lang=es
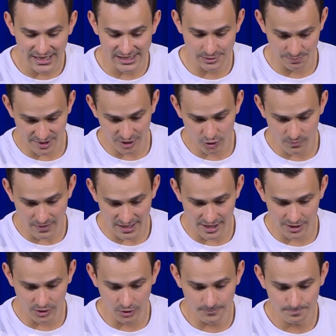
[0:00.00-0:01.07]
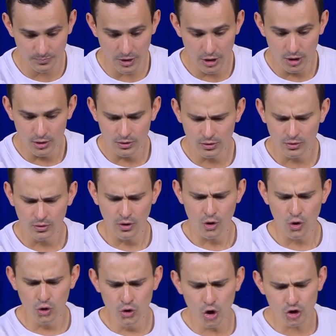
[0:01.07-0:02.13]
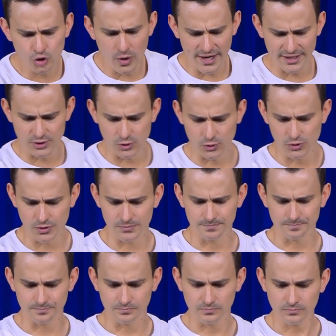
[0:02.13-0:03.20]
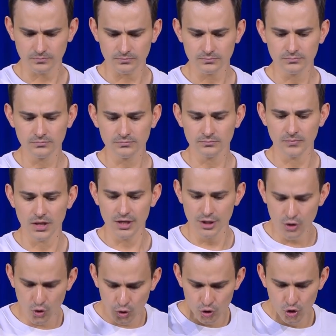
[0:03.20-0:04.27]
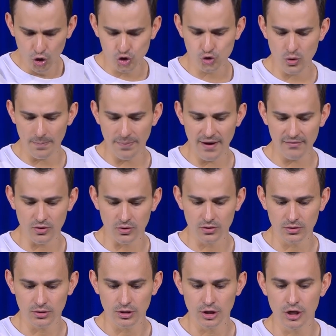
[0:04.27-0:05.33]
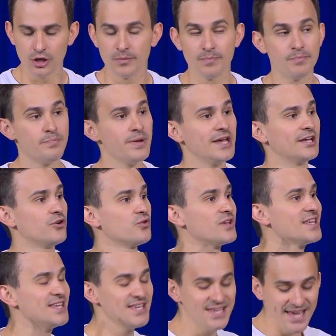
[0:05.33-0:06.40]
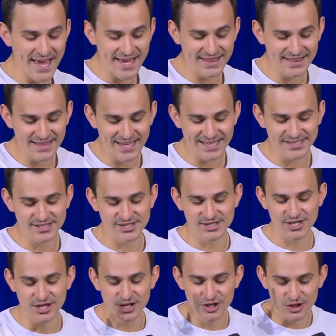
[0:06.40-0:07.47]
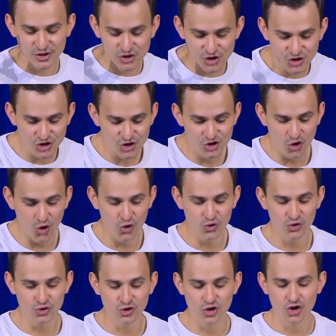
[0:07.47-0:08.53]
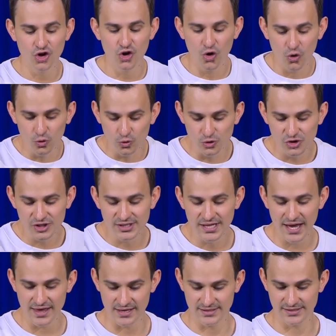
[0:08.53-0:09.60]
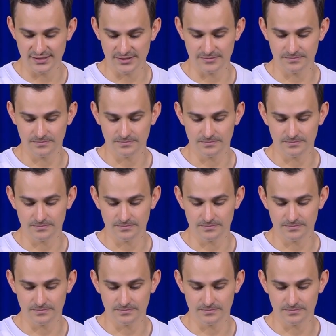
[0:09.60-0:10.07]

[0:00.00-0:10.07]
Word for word: el espíritu maligno. Conozco a Jesús y conozco a Pablo, pero ¿quiénes son ustedes?